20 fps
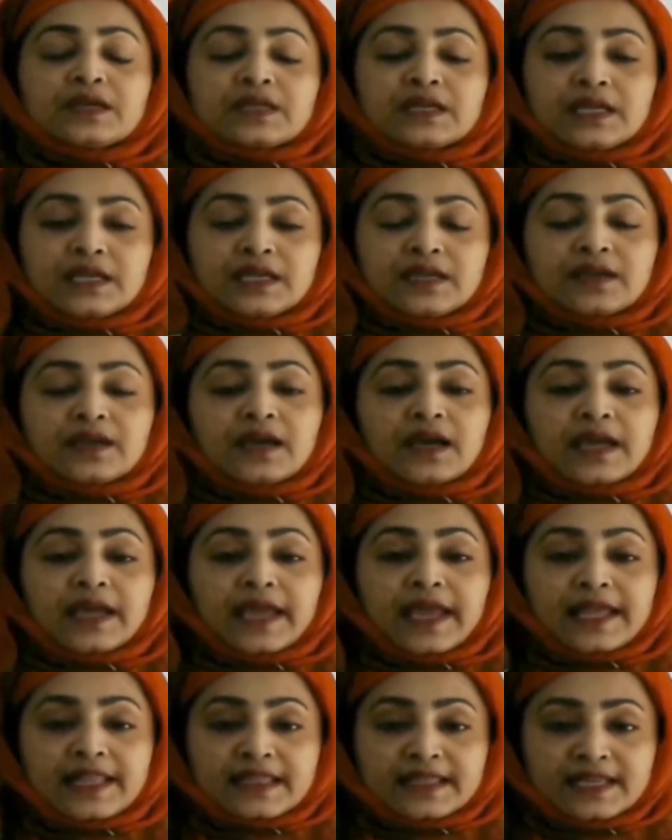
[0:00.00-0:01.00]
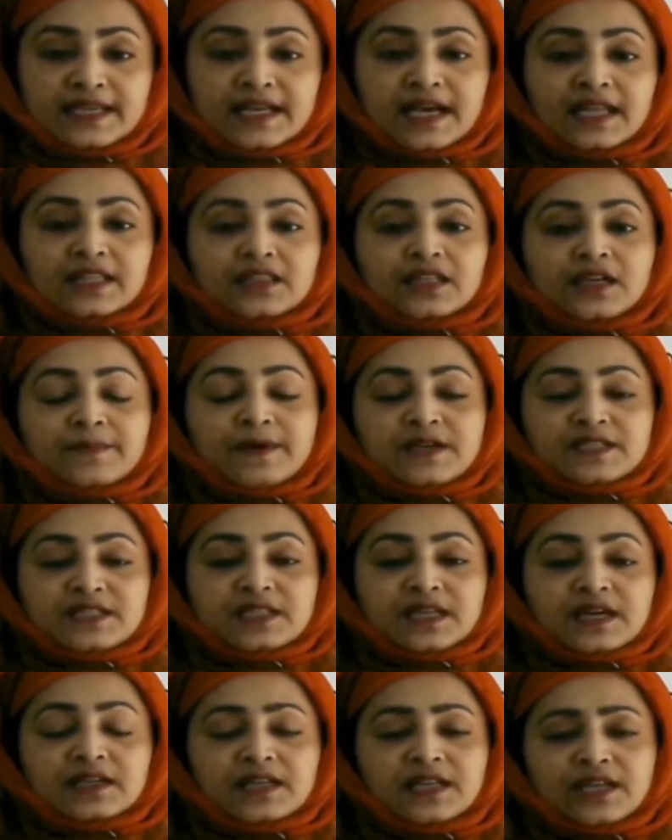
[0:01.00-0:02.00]
কি হেলদি খাদ্যাভ্যাস
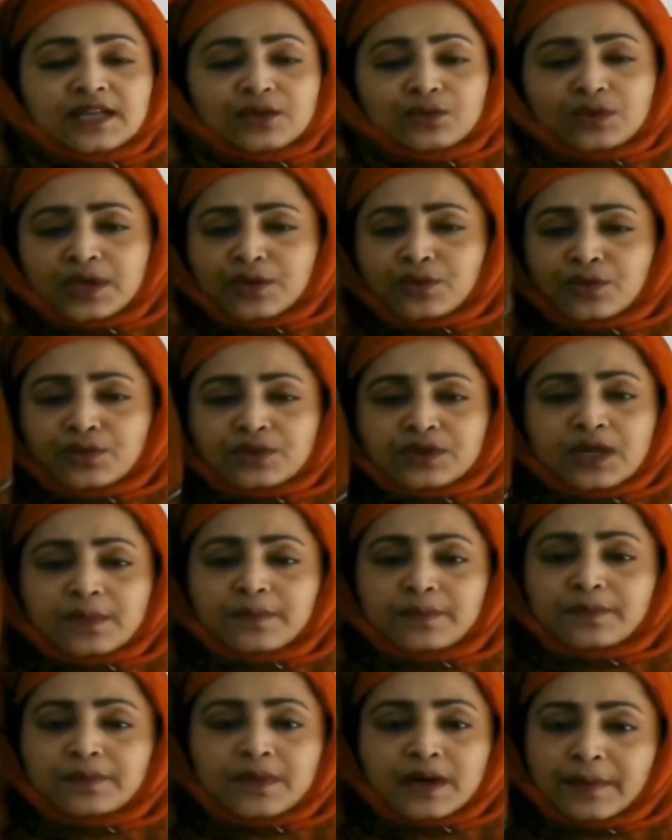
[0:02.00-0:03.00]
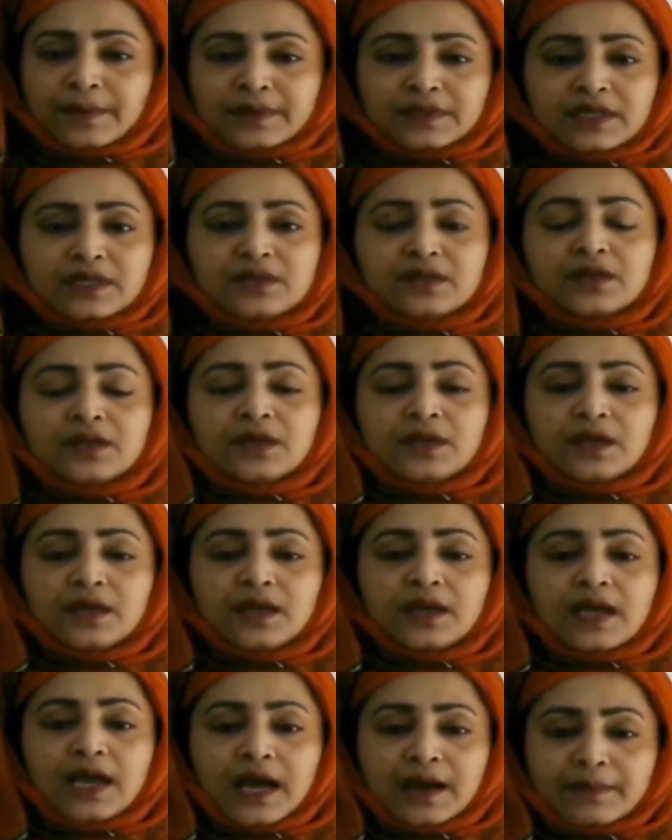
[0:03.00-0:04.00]
থাকলে কিন্তু এই রোগটা আমাদের
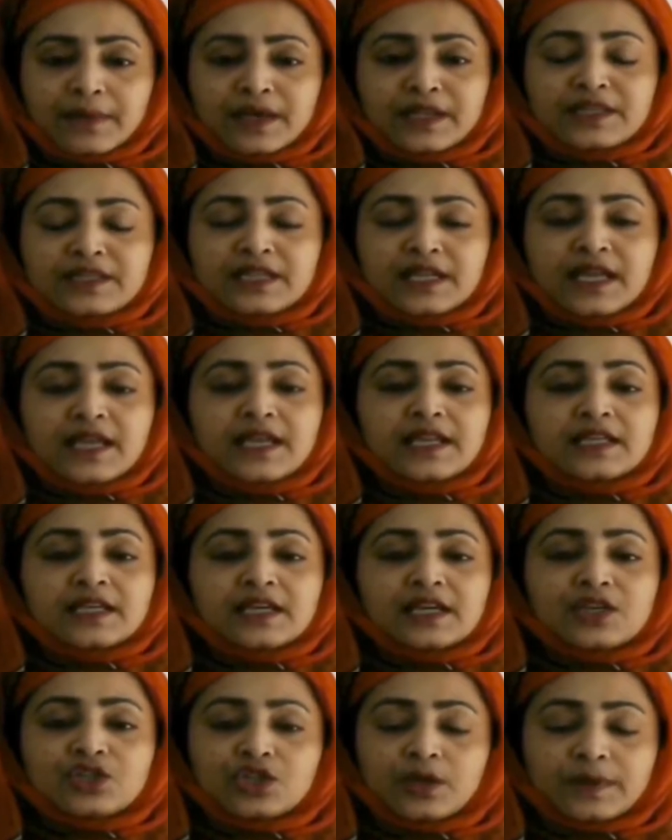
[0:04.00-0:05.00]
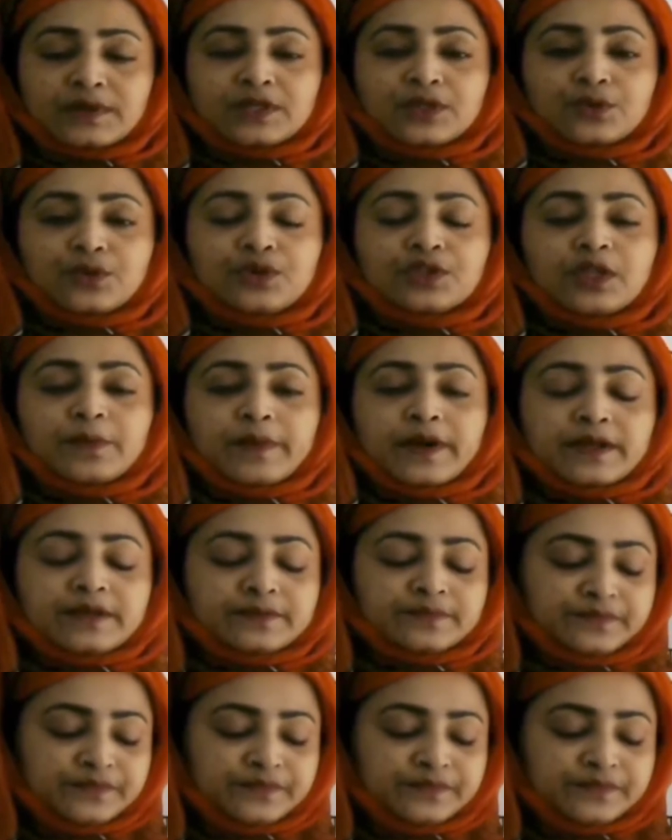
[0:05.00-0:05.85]
আমরা নিজেরাই এটাকে সমাধান করতে পারি